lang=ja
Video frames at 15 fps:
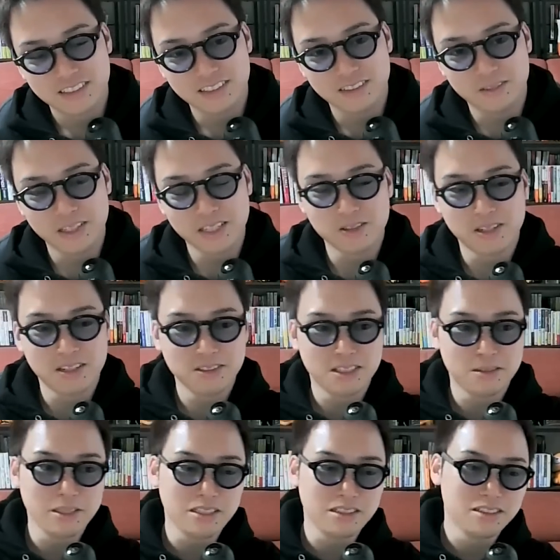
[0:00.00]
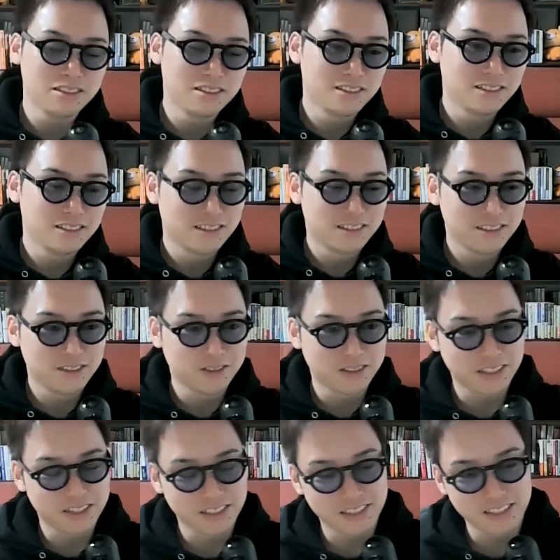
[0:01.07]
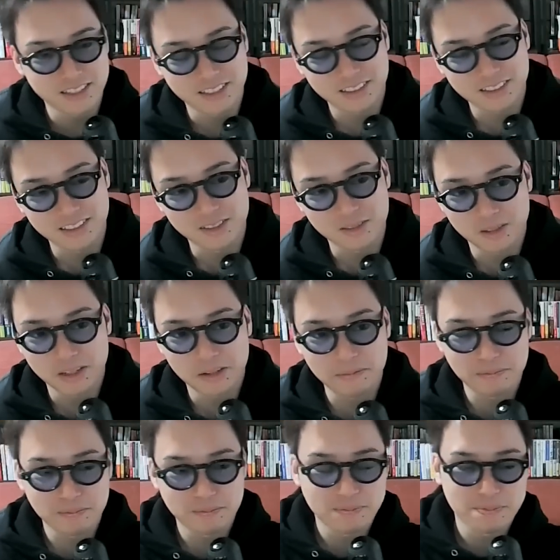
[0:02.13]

なんか割と会うたびに人が足りないからっていうので、